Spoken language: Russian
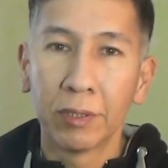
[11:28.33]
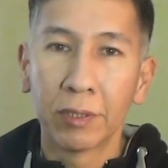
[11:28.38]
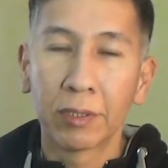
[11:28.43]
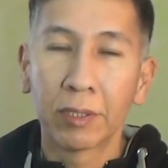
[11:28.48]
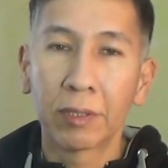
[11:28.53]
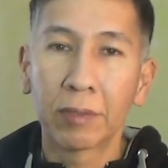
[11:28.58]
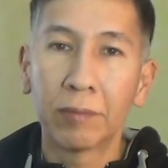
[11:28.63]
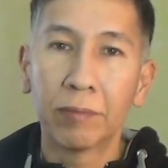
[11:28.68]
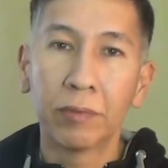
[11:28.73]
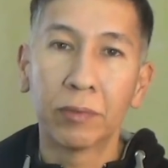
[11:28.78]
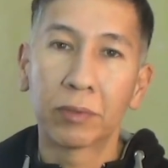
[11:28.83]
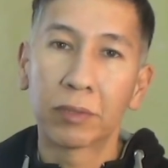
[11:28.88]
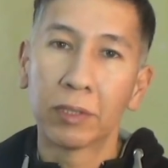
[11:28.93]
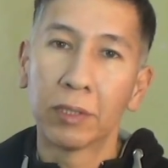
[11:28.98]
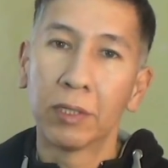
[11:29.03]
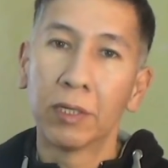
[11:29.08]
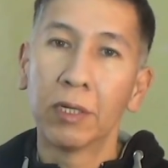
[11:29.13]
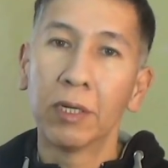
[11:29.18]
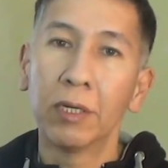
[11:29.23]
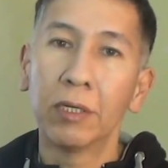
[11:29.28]
Так вот,
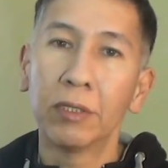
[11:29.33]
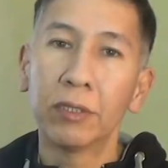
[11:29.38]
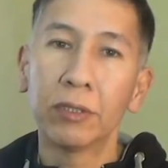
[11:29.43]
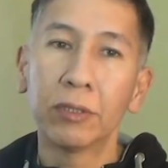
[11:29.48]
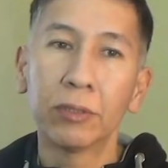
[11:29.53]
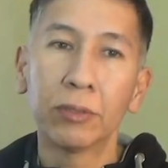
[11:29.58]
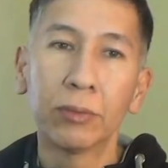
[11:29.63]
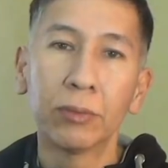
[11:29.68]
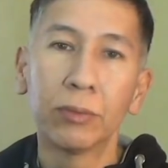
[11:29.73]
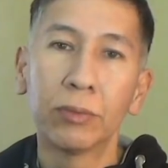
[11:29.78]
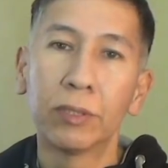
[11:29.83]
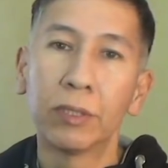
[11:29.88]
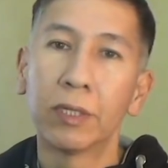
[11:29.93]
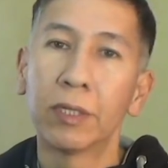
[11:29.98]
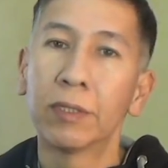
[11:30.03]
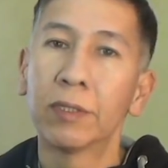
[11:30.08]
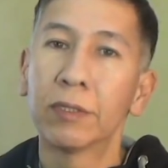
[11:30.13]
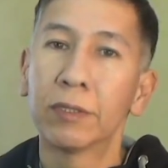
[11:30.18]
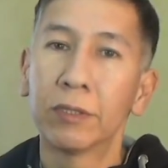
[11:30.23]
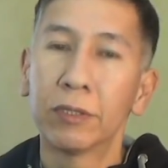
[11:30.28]
эти судьи,
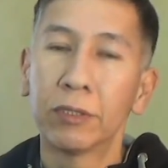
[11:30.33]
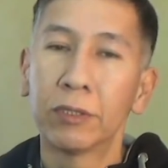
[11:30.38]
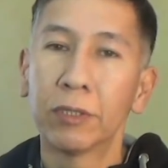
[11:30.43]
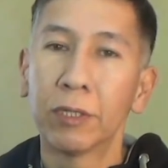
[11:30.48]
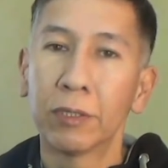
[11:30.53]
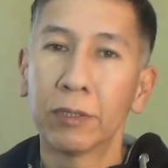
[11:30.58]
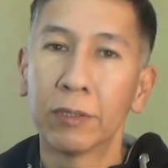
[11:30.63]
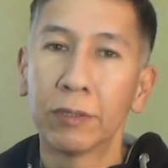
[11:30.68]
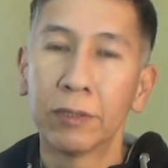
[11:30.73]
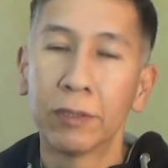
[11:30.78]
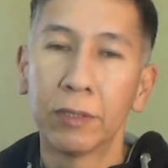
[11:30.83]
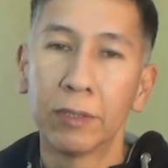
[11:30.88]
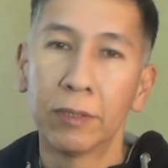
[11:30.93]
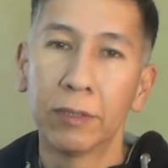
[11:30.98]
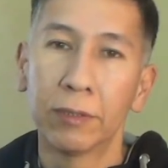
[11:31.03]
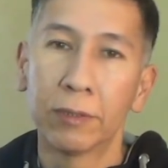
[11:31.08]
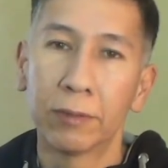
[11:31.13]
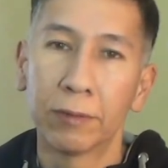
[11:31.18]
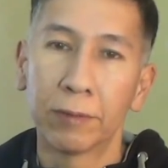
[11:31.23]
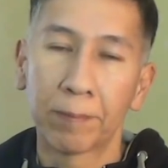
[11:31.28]
они защищают
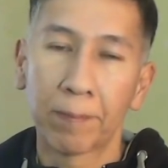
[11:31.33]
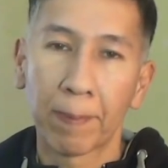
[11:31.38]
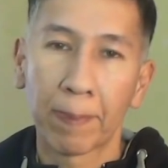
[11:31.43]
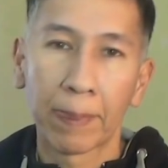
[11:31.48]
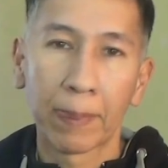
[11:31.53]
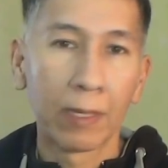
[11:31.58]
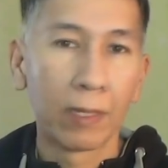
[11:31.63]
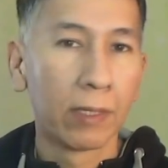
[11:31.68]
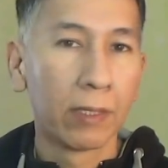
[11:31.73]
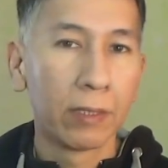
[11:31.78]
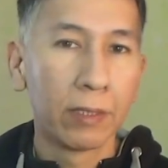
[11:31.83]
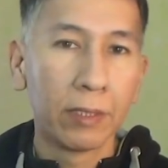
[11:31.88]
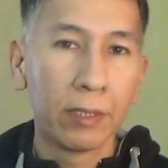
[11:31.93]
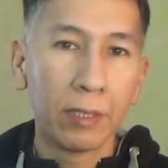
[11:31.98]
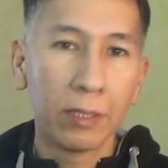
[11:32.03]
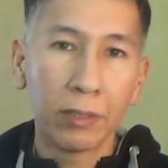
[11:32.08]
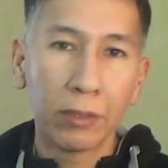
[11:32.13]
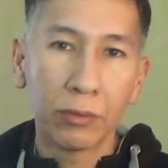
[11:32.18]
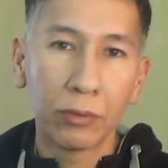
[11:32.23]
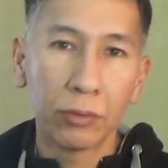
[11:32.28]
интересы
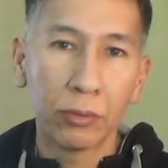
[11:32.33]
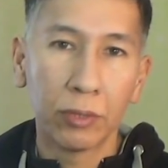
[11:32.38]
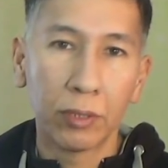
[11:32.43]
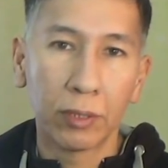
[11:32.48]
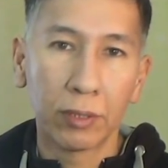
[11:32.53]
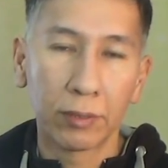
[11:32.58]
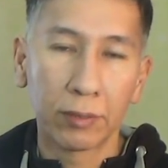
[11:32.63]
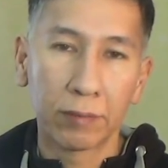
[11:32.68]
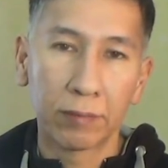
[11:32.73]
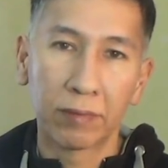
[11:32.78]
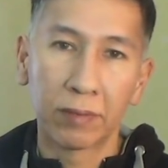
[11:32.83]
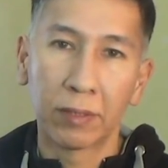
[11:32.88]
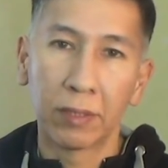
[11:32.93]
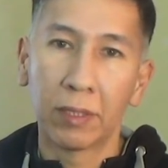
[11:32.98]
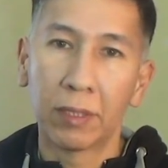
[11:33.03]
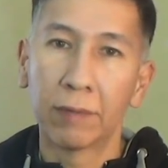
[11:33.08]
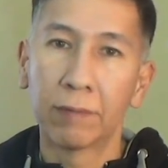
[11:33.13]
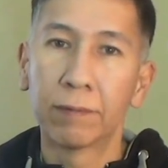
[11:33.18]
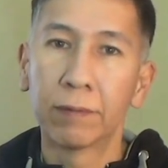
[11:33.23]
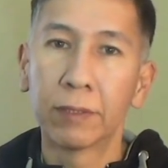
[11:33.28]
не государства,
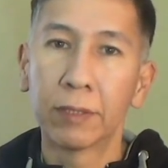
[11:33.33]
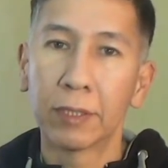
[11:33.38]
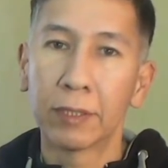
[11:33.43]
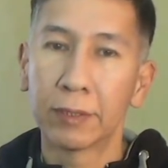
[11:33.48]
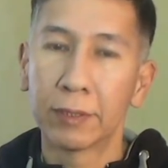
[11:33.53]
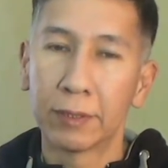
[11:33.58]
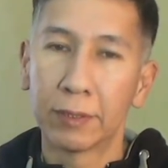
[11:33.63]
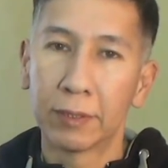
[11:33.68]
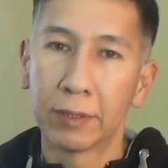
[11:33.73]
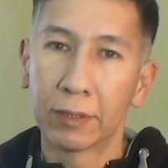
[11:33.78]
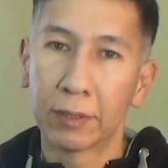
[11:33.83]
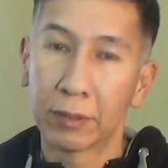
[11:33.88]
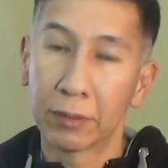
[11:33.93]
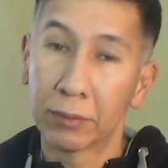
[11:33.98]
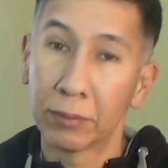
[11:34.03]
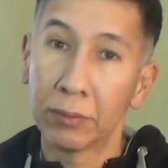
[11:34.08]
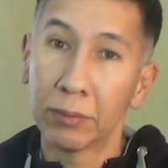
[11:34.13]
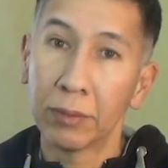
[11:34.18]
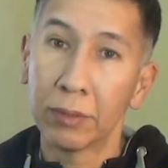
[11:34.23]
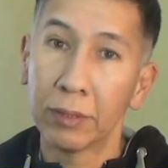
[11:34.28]
а власти,
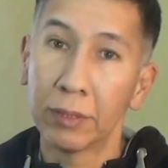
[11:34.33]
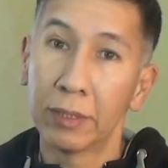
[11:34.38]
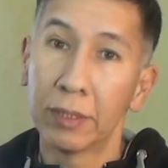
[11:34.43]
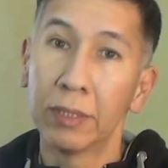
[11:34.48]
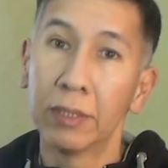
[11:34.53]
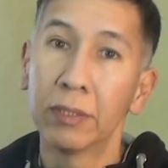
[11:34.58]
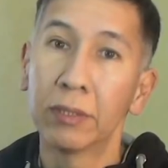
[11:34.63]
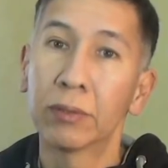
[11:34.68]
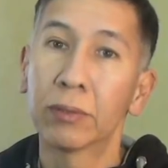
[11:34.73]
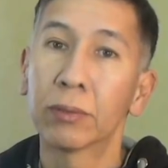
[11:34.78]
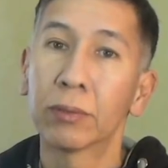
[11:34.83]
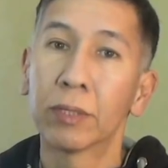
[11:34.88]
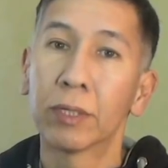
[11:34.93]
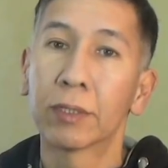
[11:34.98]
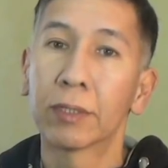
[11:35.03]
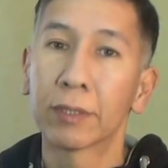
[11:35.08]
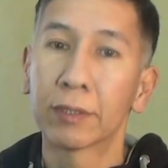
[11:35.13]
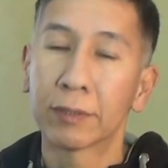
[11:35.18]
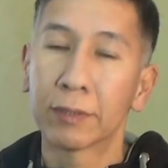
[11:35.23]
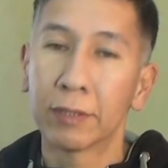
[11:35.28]
которая их туда
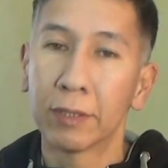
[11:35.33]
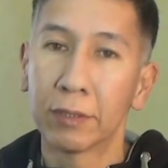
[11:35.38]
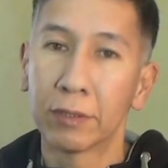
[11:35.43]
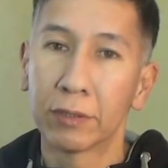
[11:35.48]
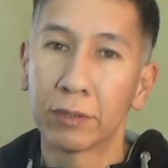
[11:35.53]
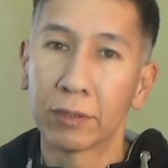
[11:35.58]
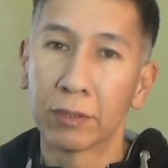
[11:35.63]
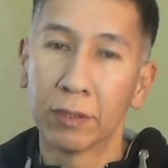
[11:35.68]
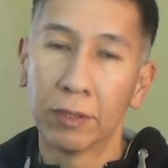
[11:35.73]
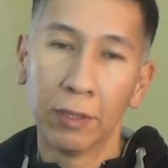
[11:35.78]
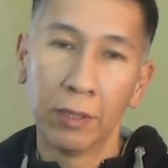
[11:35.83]
назначила.